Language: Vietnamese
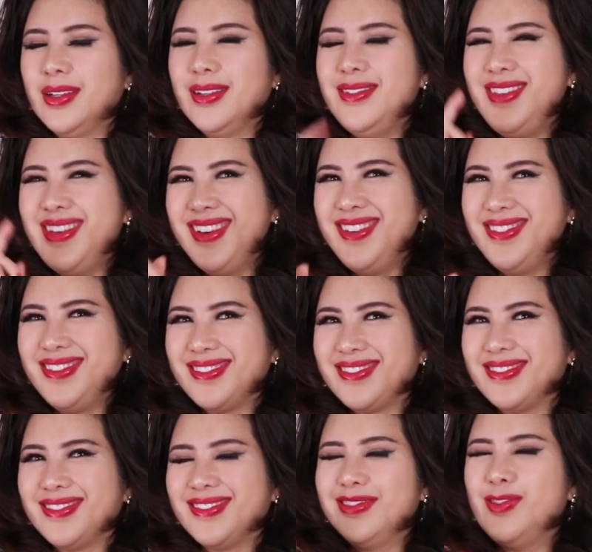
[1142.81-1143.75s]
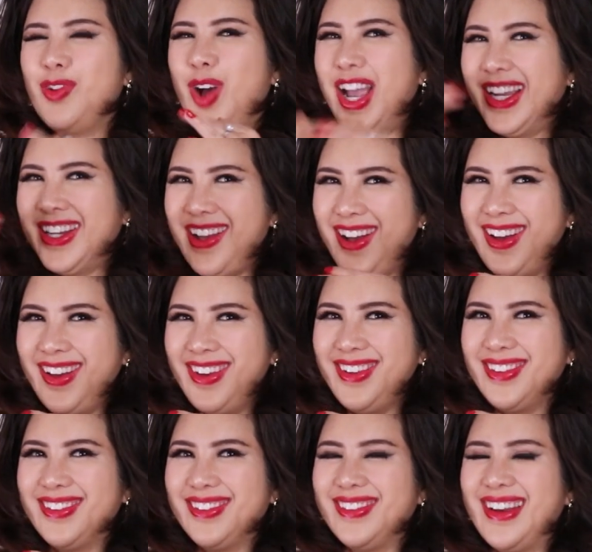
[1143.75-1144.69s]
nhưng qua đó
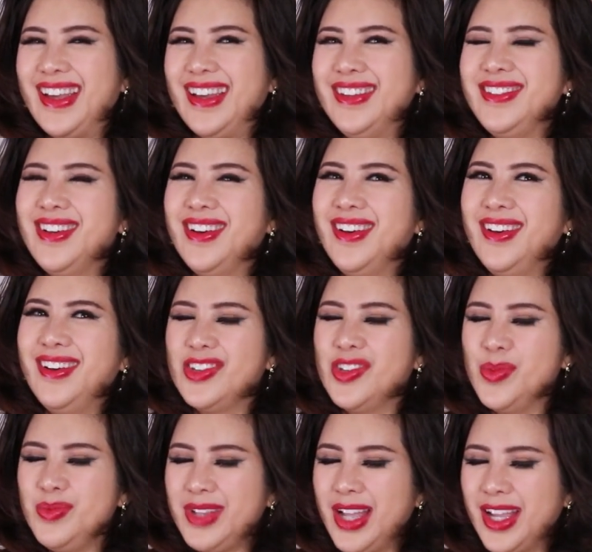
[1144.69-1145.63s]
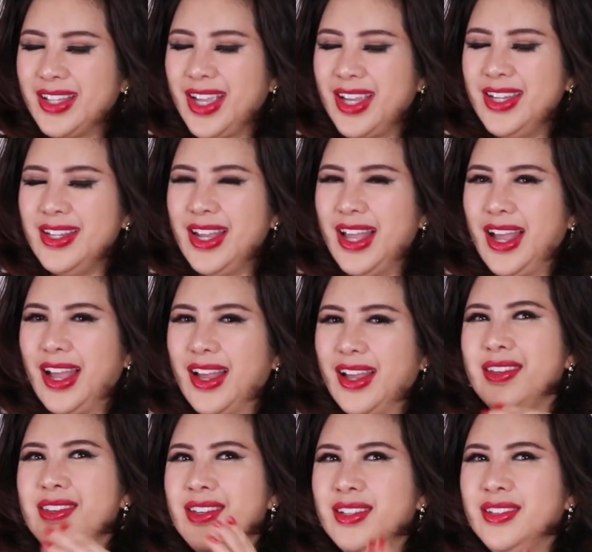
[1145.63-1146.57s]
để cho chúng ta thấy là
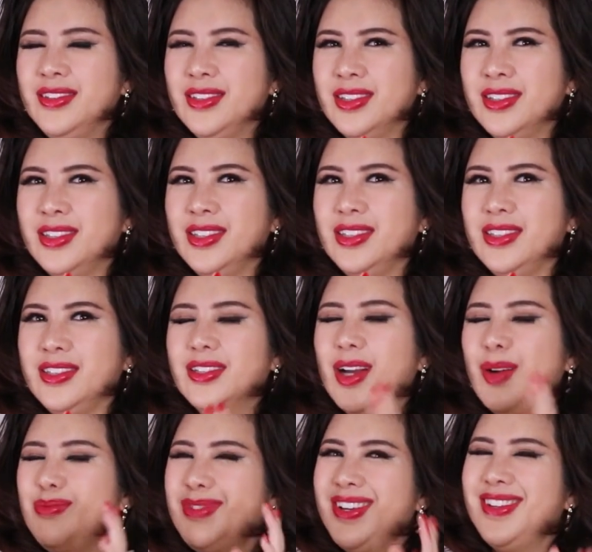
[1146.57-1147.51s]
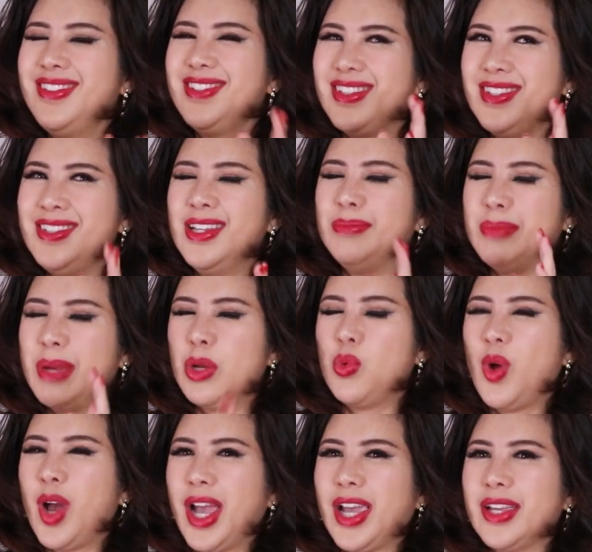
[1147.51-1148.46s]
nhìn người không nên chỉ nhìn bề
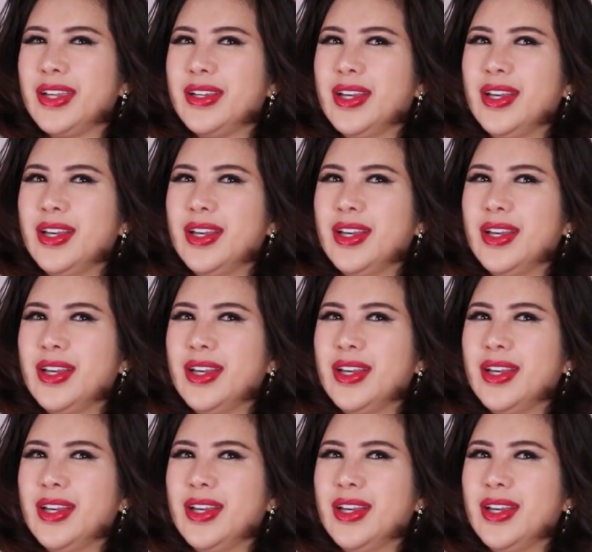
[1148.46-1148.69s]
ngoài